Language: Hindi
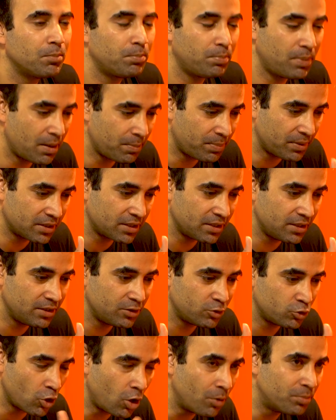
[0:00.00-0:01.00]
पापा की
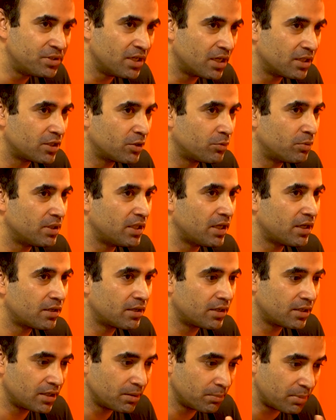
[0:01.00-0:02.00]
जॉब जाते हुए देख
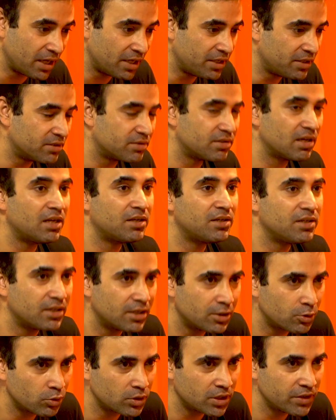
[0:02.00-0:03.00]
करके भाई की सैलरी
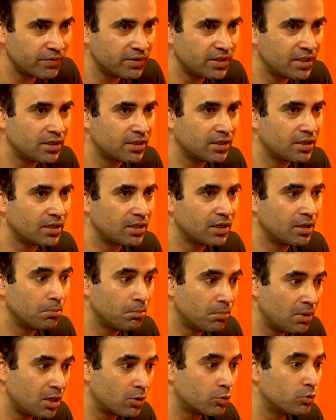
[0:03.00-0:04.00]
कट होते हुए देख करके
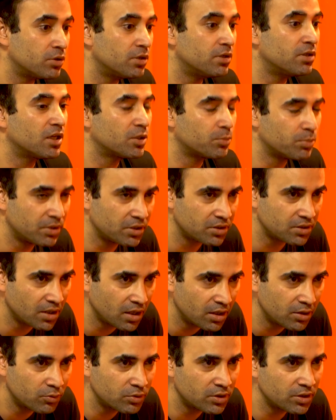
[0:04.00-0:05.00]
माँ को दिन रात
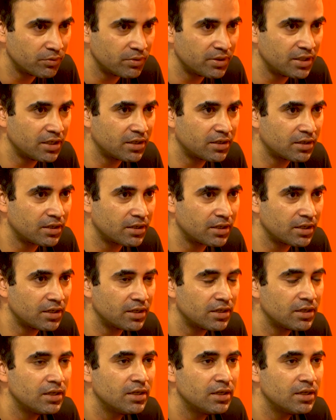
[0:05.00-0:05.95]
परेशान होते हुए देख करके